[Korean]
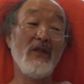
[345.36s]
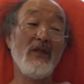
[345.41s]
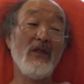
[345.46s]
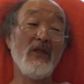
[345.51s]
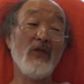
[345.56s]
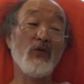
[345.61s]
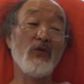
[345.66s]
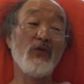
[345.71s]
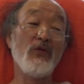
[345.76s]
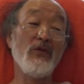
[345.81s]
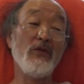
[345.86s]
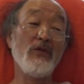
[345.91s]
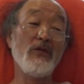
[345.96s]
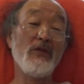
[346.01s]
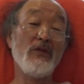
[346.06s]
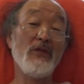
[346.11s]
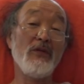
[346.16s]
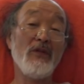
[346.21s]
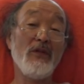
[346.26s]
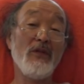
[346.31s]

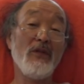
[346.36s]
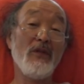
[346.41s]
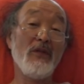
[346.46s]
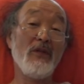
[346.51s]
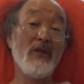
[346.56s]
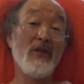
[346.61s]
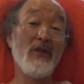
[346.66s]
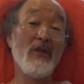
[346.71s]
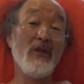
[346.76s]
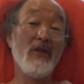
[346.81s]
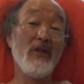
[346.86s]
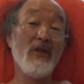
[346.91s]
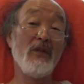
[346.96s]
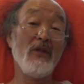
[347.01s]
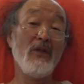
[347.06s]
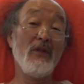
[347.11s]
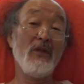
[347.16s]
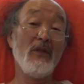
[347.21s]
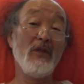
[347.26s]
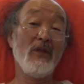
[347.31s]
이루툭스
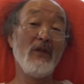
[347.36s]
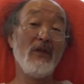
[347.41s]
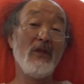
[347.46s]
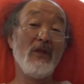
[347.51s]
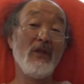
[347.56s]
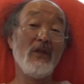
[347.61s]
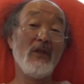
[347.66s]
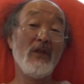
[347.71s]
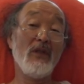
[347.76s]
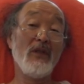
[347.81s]
간경화